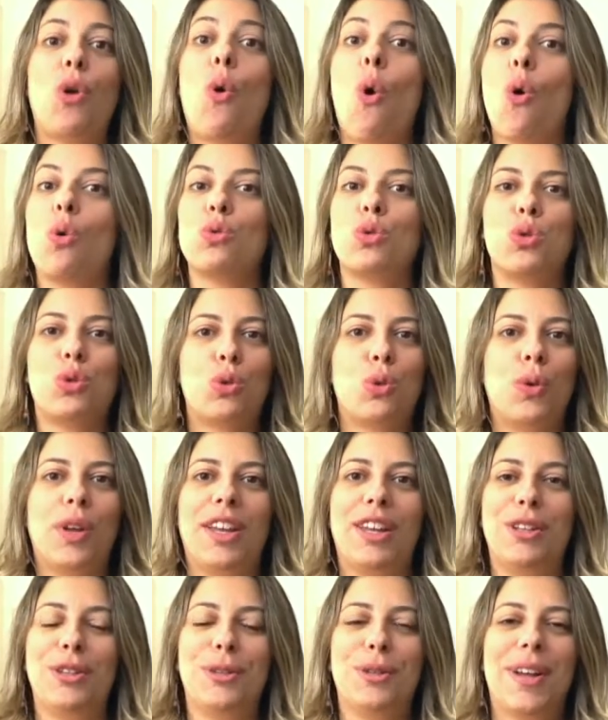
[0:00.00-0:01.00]

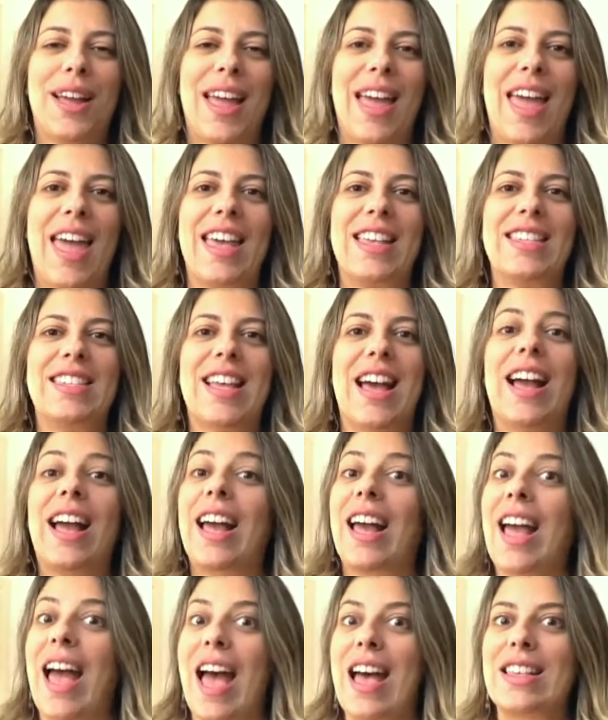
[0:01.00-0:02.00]
construindo essa
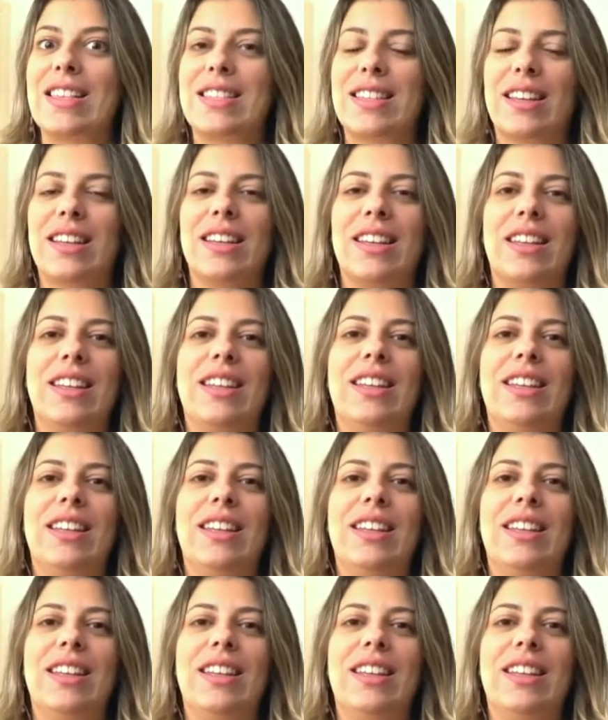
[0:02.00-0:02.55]
casa